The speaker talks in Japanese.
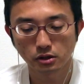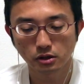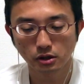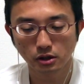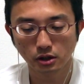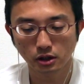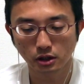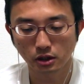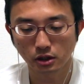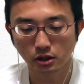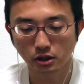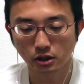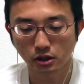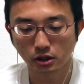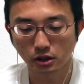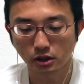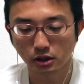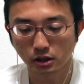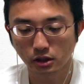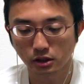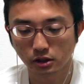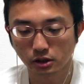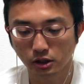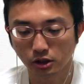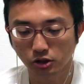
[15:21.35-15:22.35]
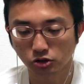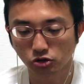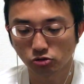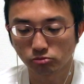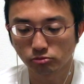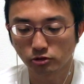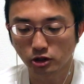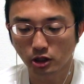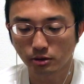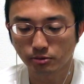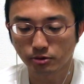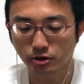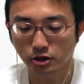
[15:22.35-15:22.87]
で、えー、ダイレクト
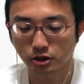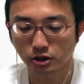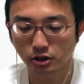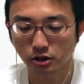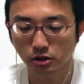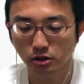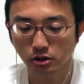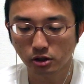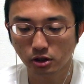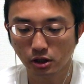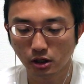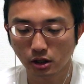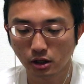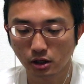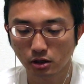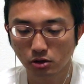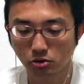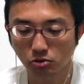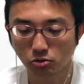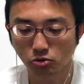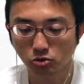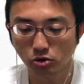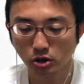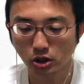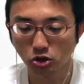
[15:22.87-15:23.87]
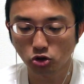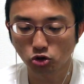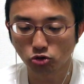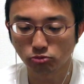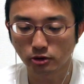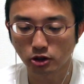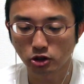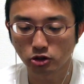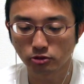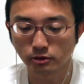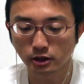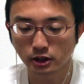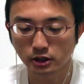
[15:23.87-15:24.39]
向かい飛車になって、ここから
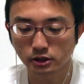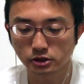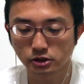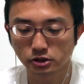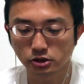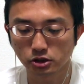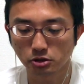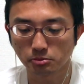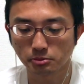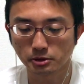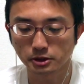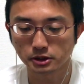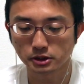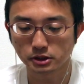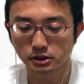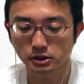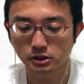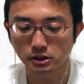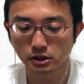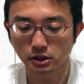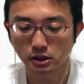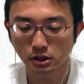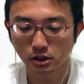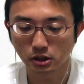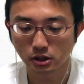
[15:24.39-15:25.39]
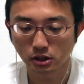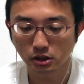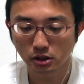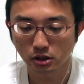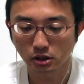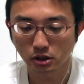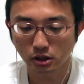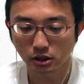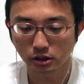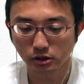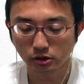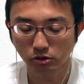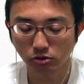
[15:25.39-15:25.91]
駒組みが続きます。
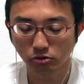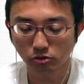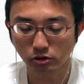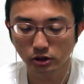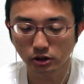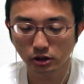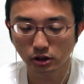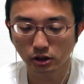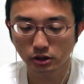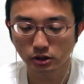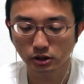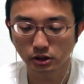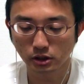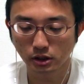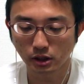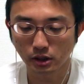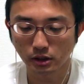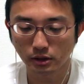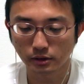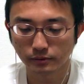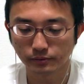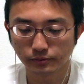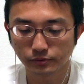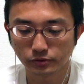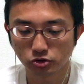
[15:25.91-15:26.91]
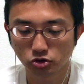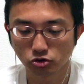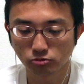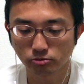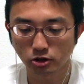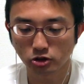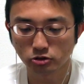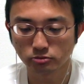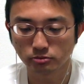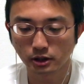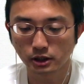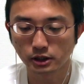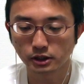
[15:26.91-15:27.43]
相手の方かなり序
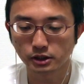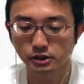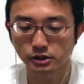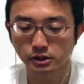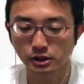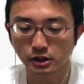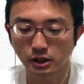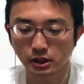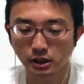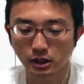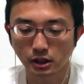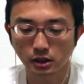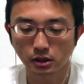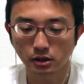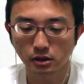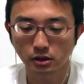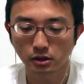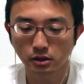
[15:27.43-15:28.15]
盤うまいですね。